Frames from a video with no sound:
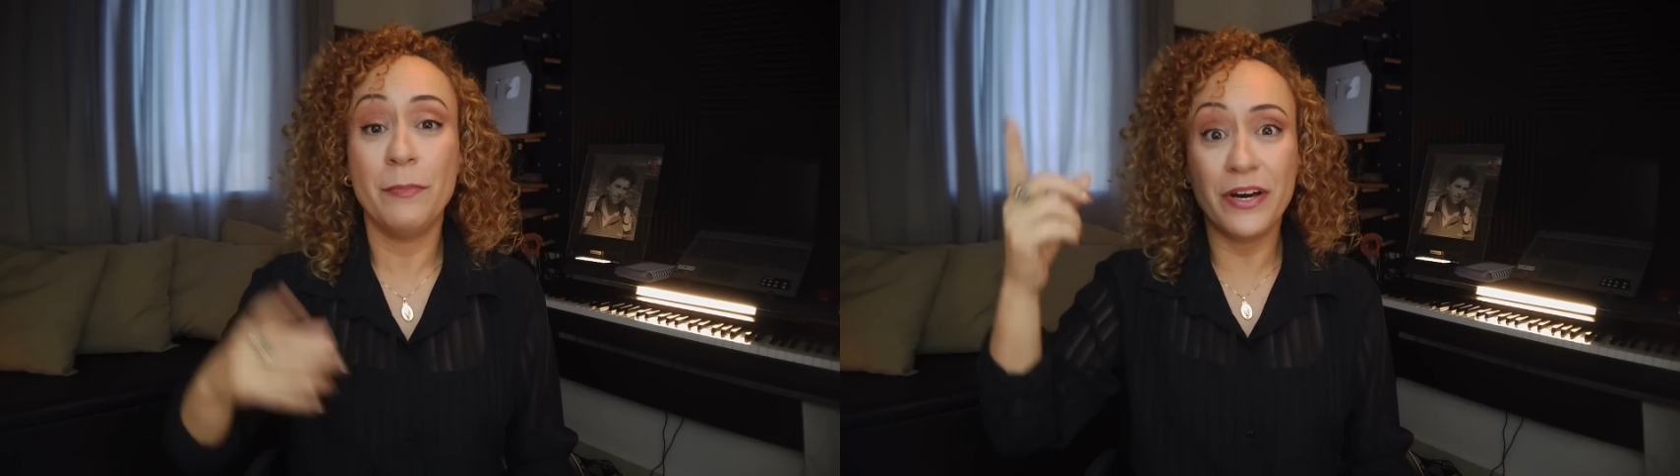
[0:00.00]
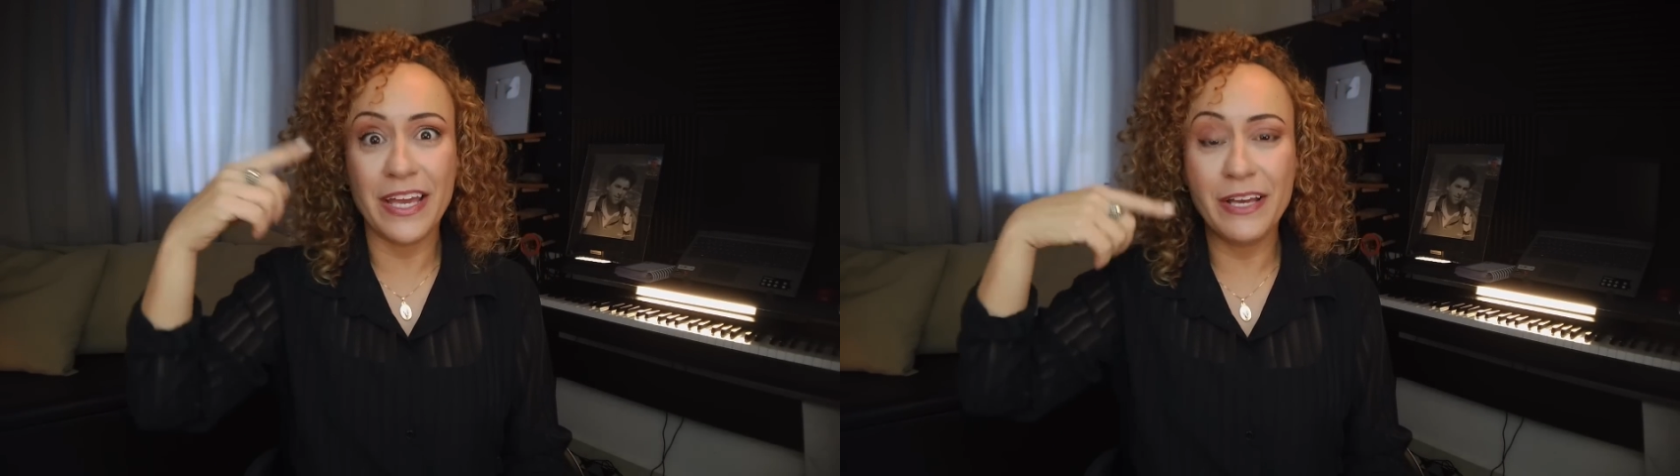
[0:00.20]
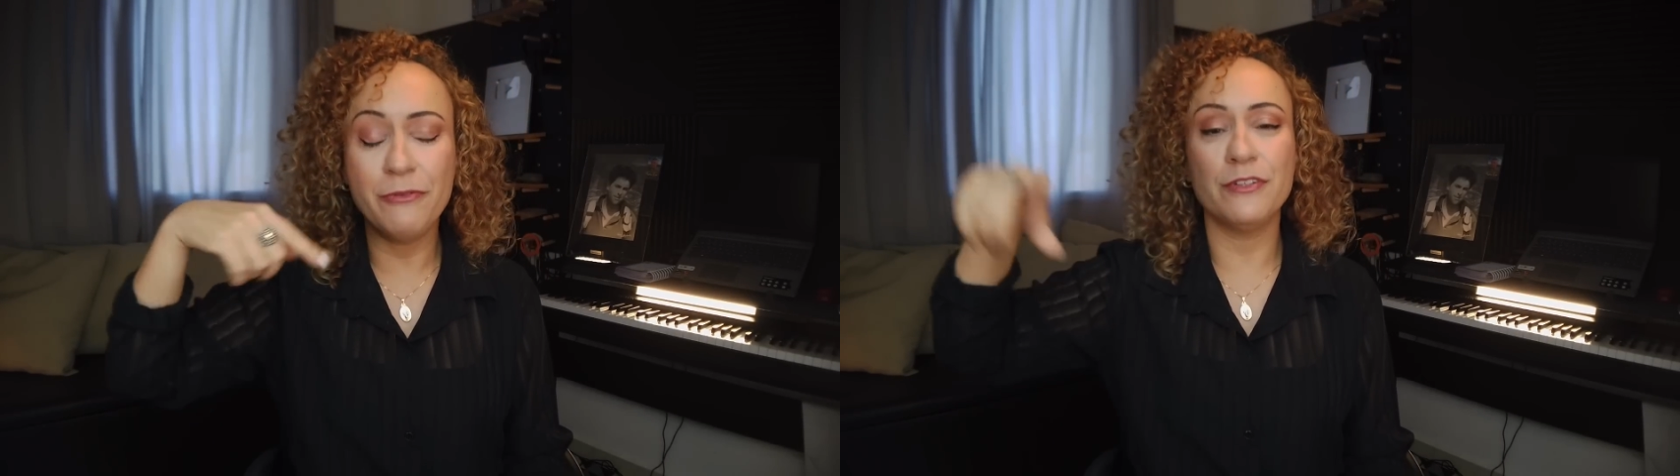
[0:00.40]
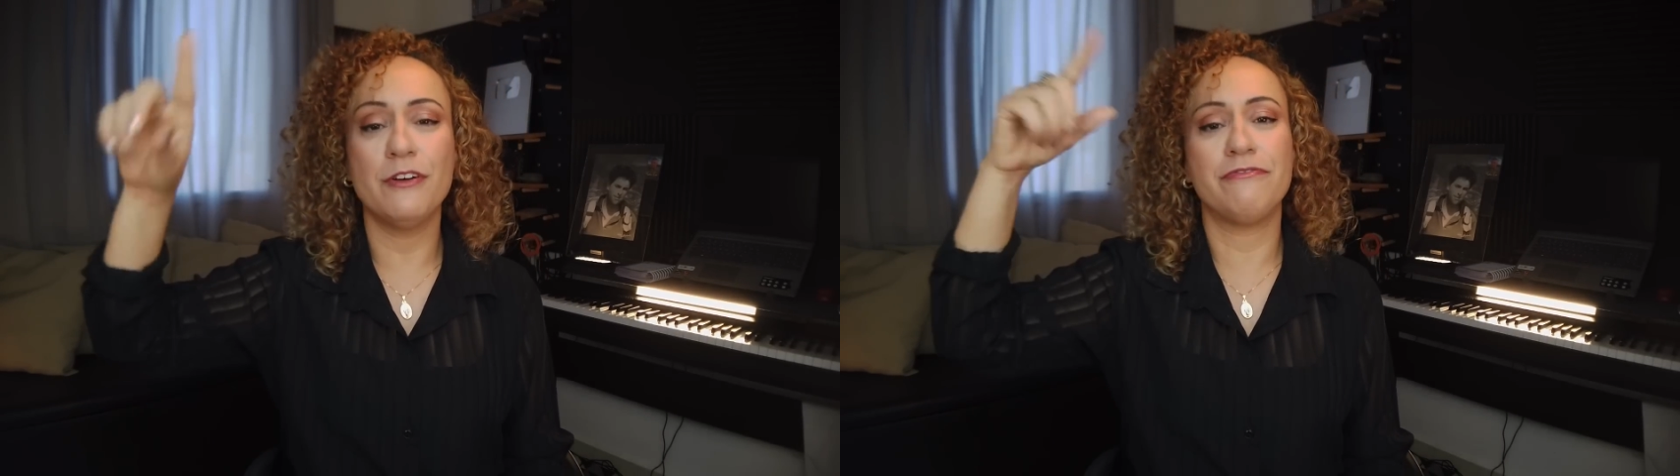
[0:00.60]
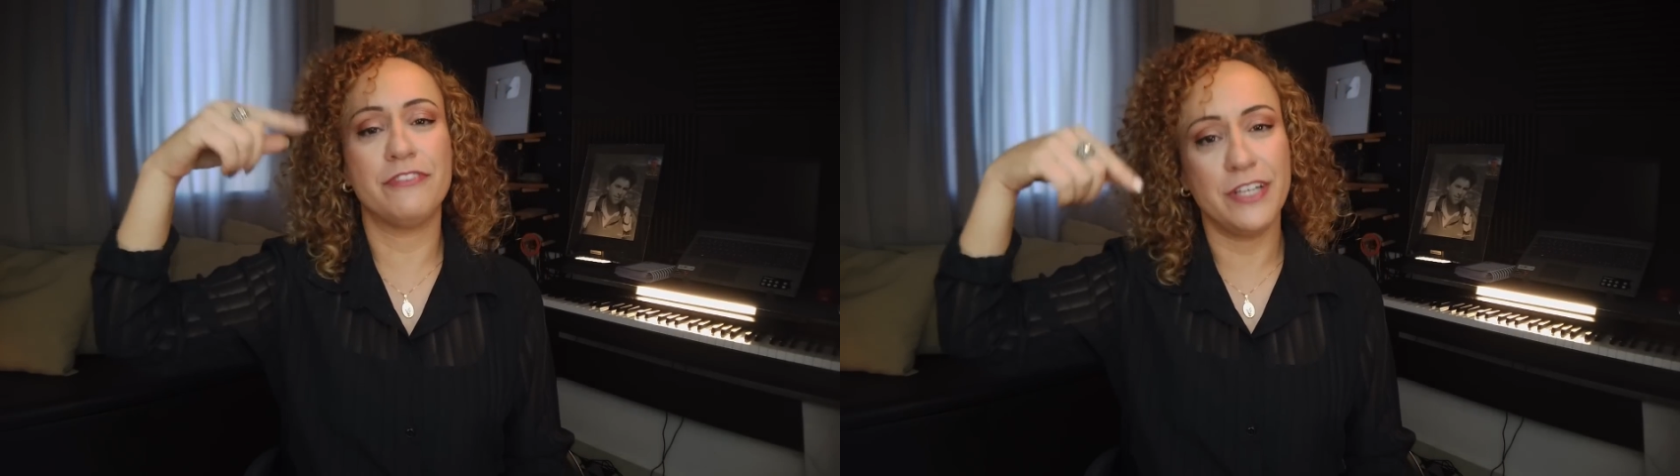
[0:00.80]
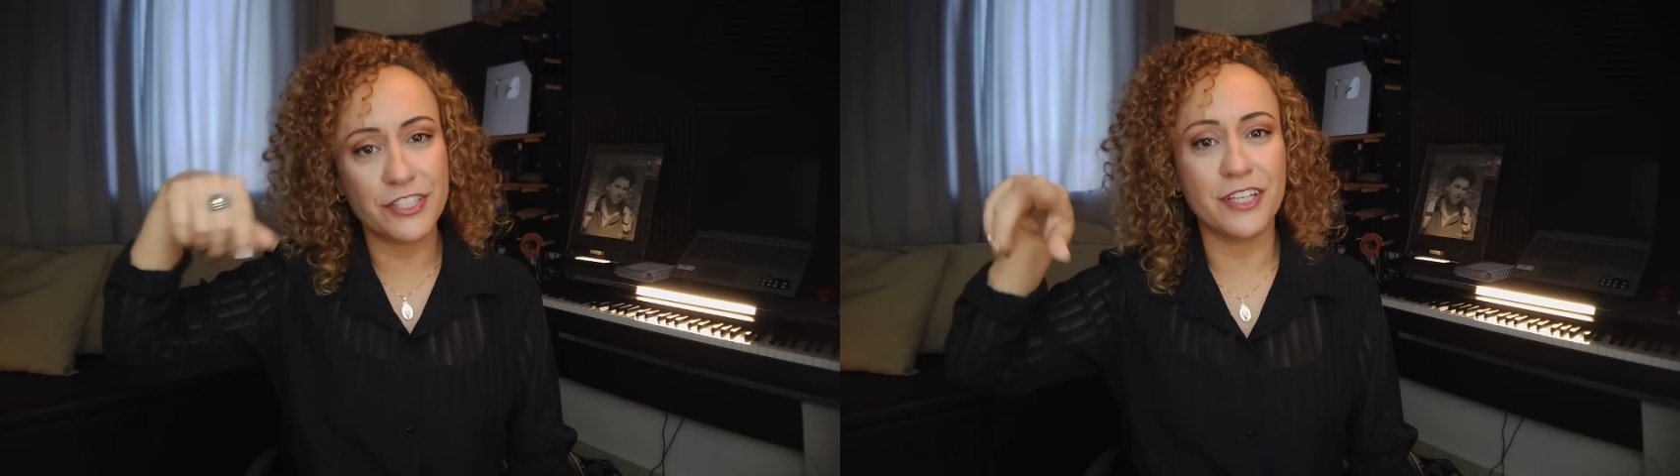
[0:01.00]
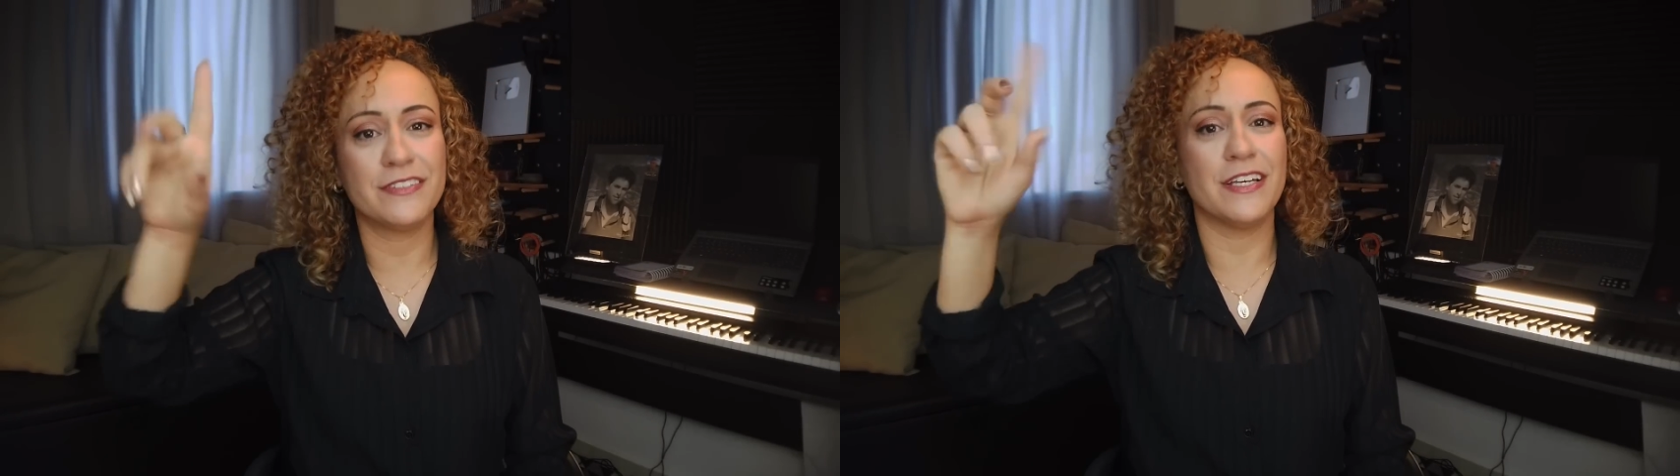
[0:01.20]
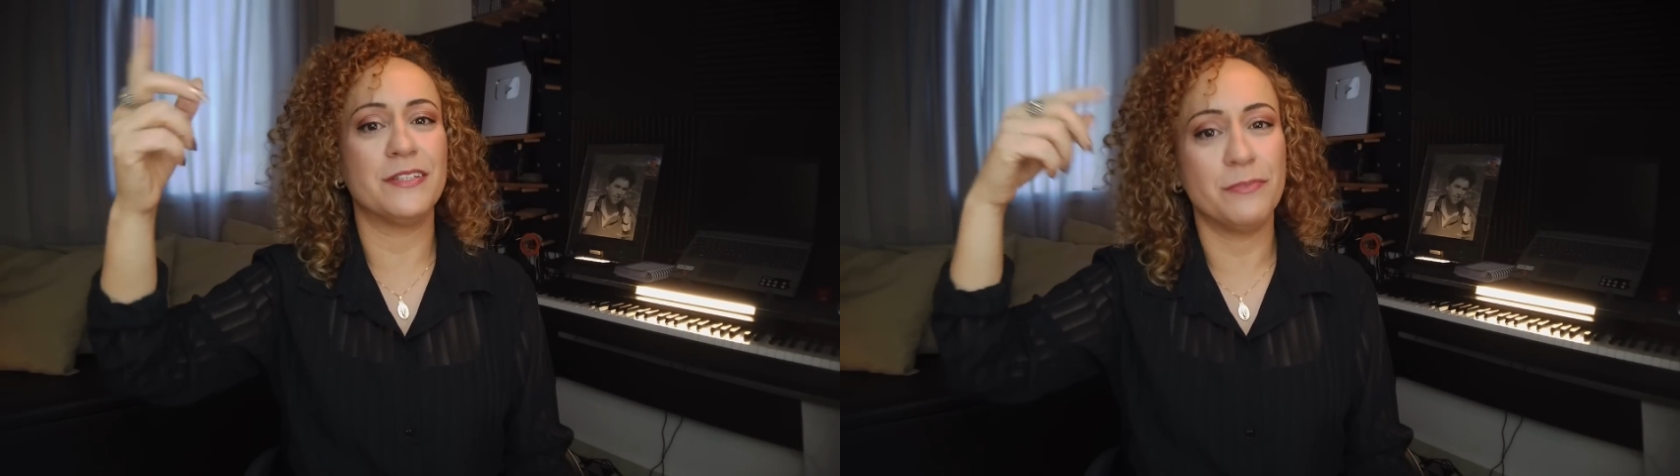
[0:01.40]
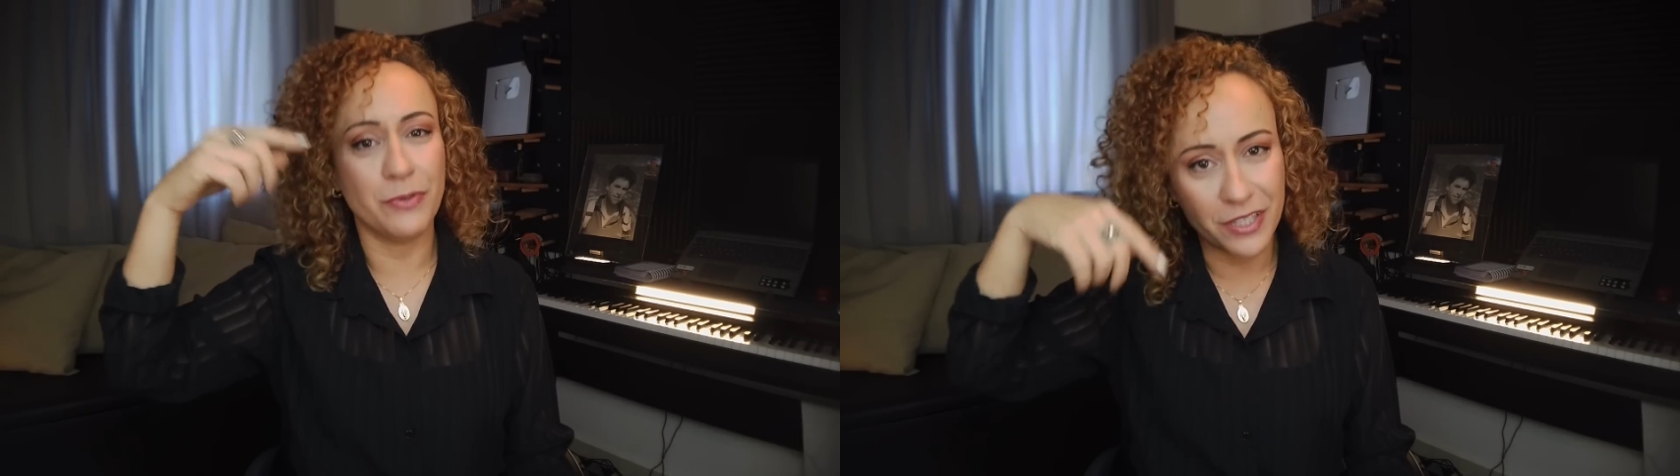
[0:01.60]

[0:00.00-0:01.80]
Porém, quando eu fui adiantando